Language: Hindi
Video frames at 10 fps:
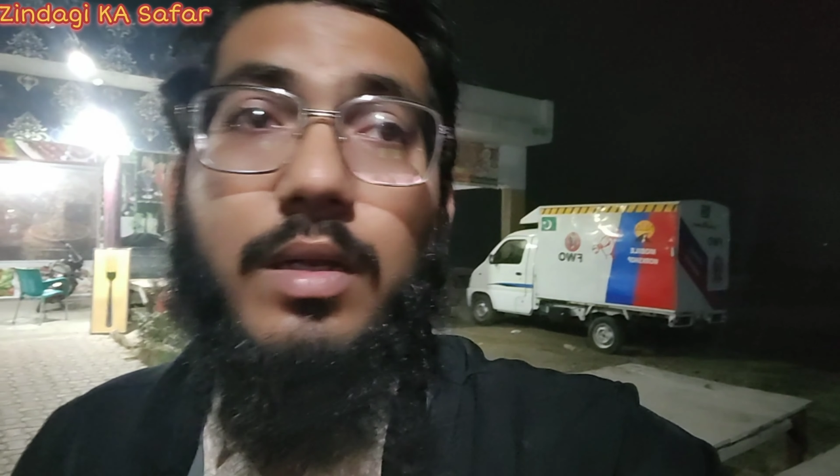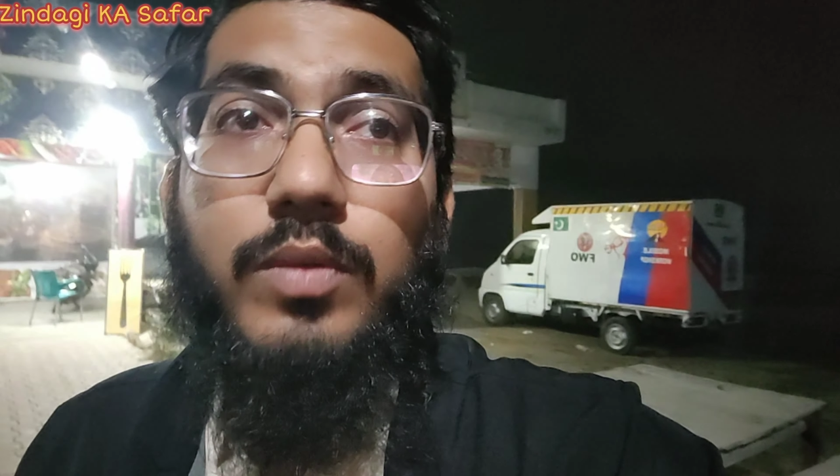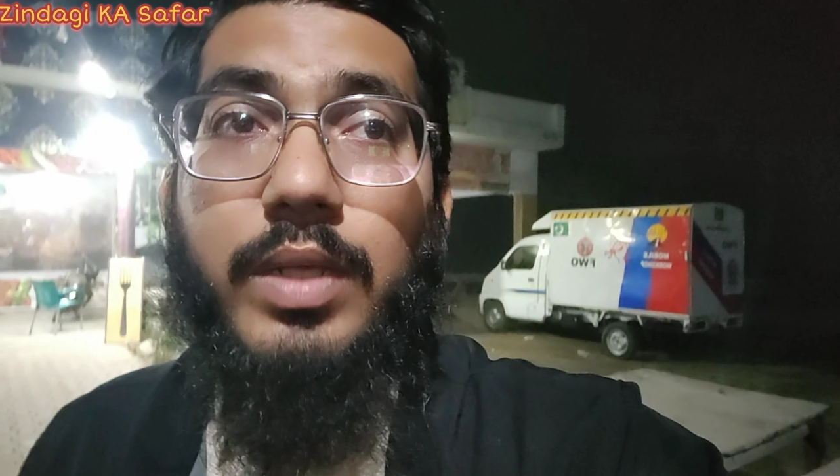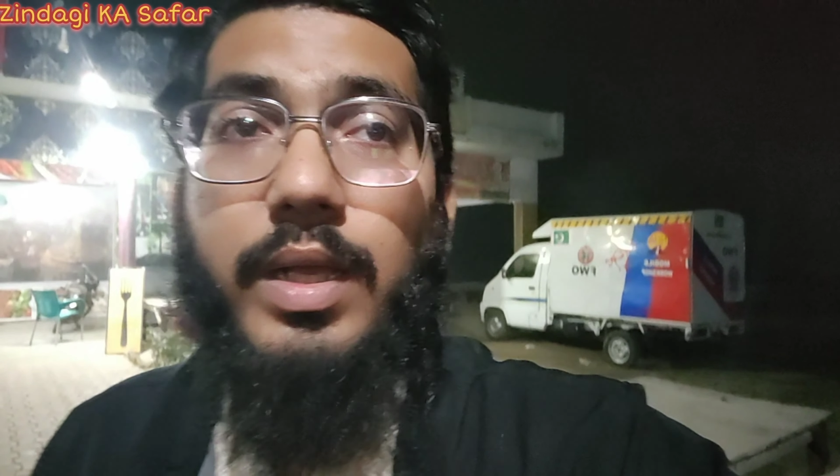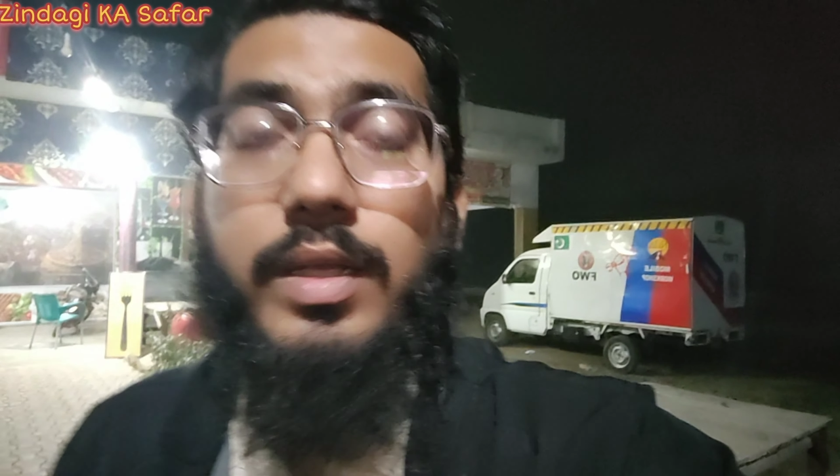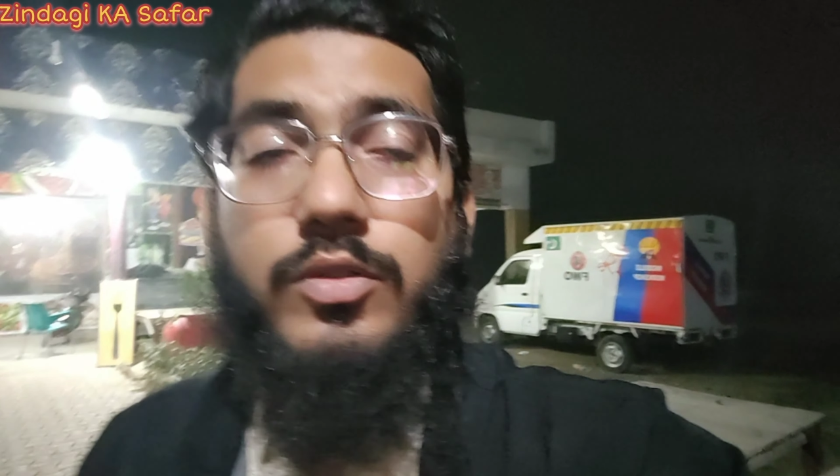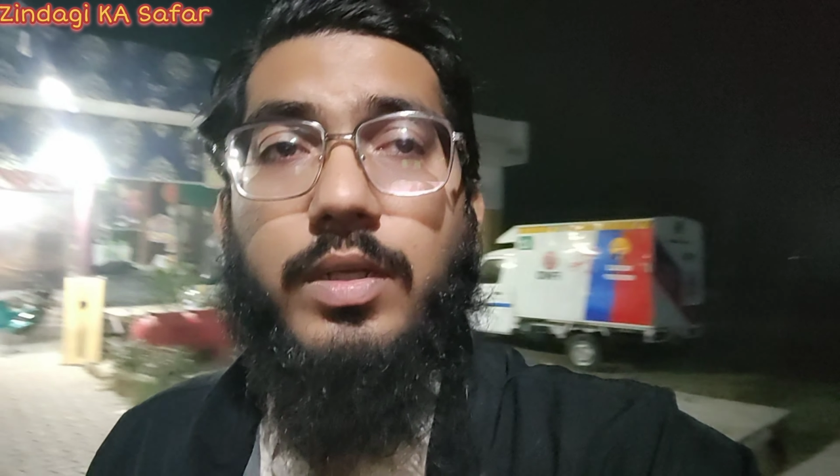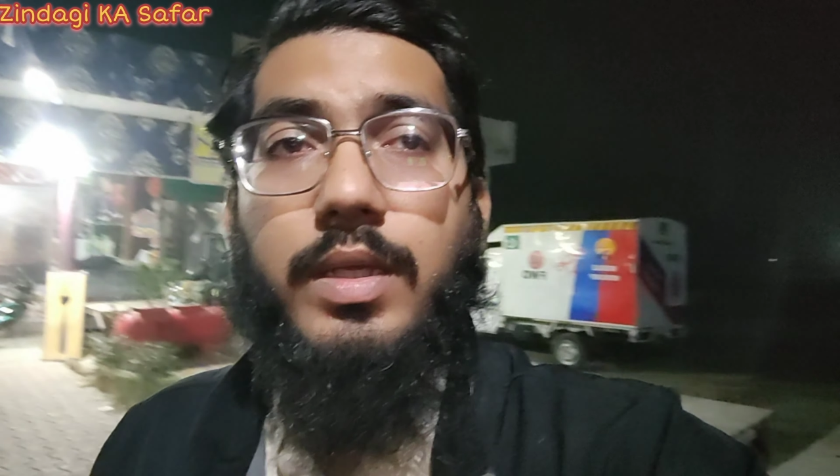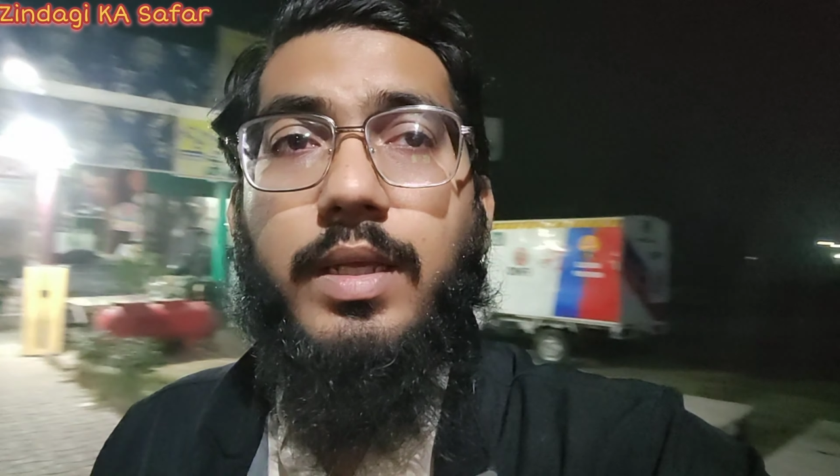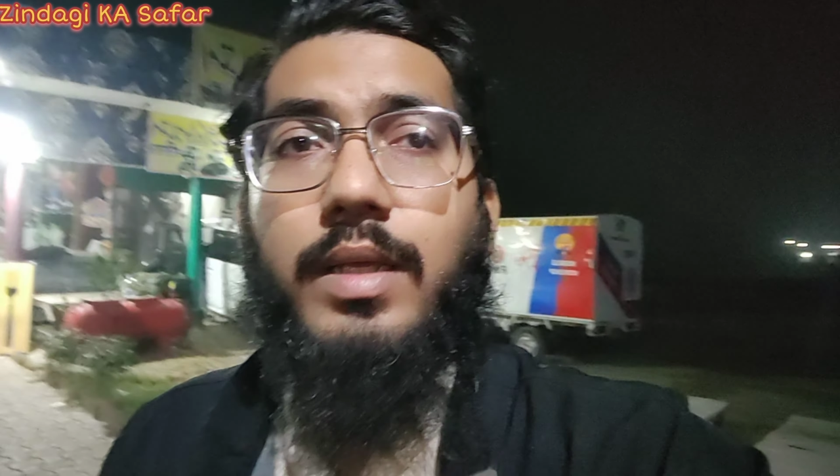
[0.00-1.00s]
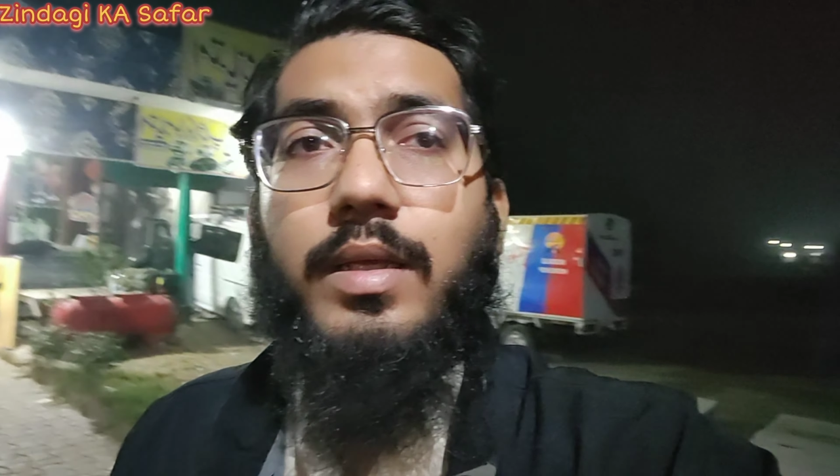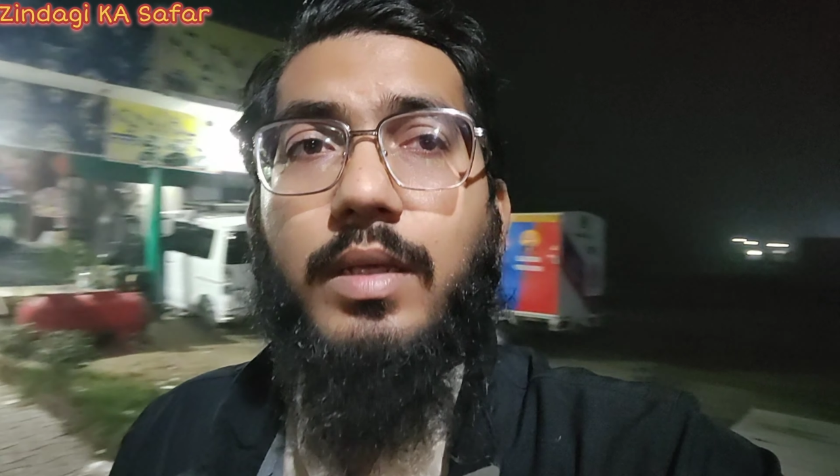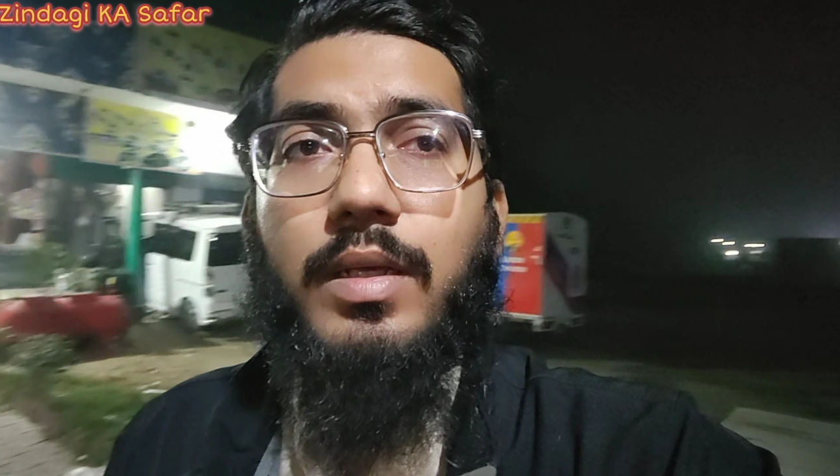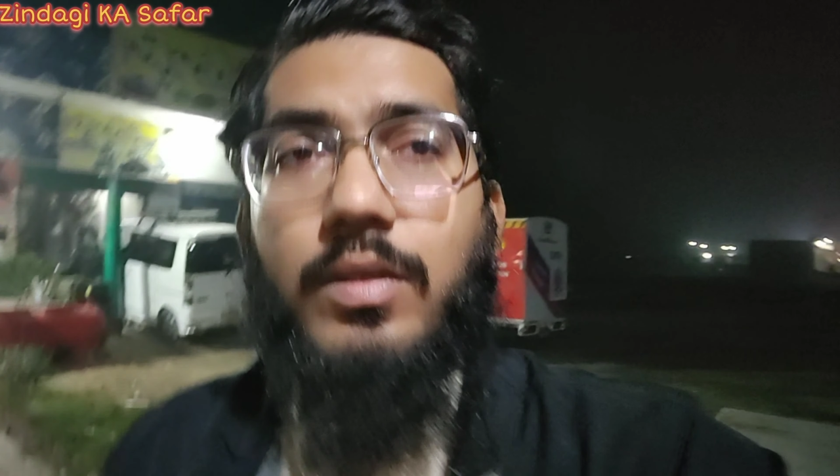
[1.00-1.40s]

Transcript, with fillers: कर रहा हूँ कि आज जो है